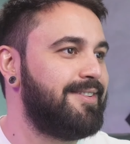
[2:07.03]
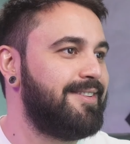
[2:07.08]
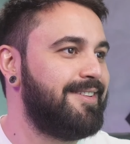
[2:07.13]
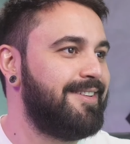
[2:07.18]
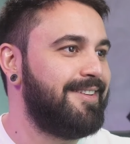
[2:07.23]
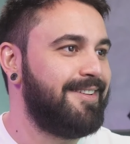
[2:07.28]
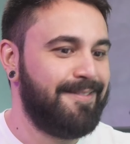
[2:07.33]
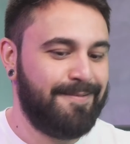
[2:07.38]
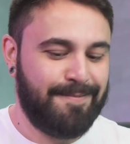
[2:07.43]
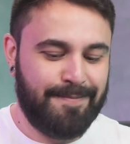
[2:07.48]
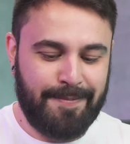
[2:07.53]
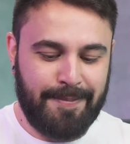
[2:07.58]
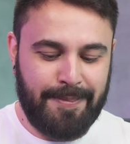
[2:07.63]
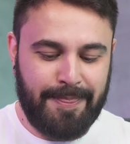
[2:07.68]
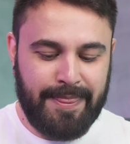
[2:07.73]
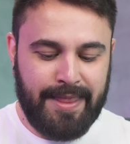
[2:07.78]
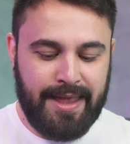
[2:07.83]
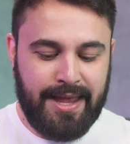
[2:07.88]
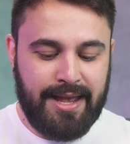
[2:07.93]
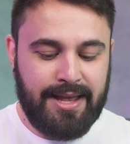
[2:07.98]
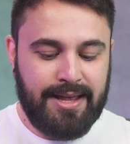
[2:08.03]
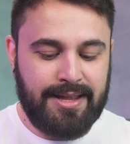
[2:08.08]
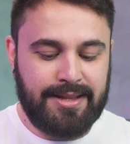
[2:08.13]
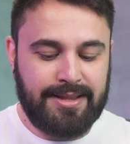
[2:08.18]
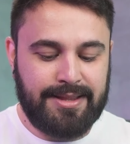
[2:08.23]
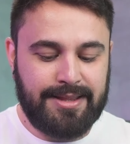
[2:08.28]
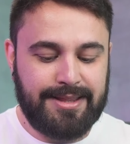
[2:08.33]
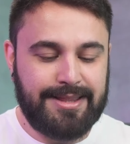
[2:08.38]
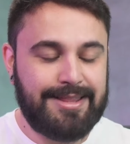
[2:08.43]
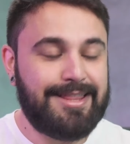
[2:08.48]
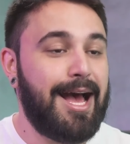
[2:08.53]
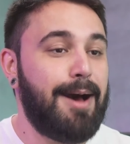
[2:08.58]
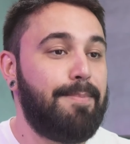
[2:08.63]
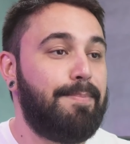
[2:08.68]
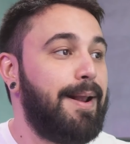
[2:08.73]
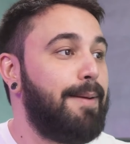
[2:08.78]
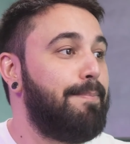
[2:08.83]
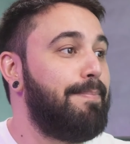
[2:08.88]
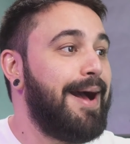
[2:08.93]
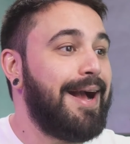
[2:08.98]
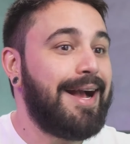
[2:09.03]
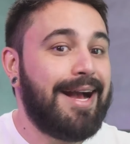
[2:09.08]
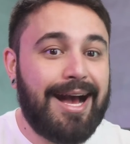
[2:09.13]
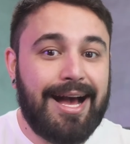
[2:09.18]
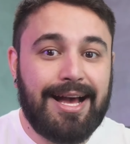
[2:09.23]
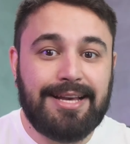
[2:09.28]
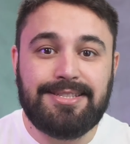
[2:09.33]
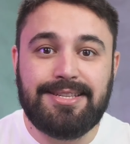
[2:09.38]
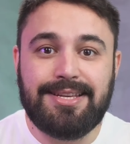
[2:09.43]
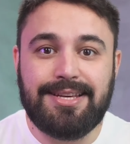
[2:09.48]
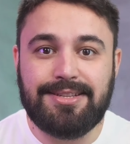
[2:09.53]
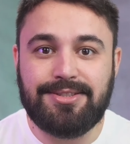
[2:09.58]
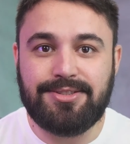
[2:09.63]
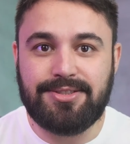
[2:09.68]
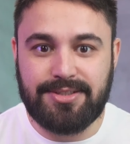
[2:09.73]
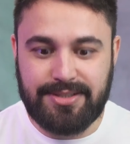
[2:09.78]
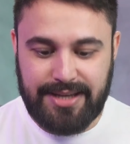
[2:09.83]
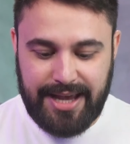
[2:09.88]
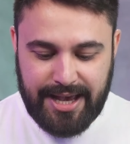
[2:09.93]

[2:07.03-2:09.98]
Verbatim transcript: Já vi, sim. Bastante. Dá para pagar, gente.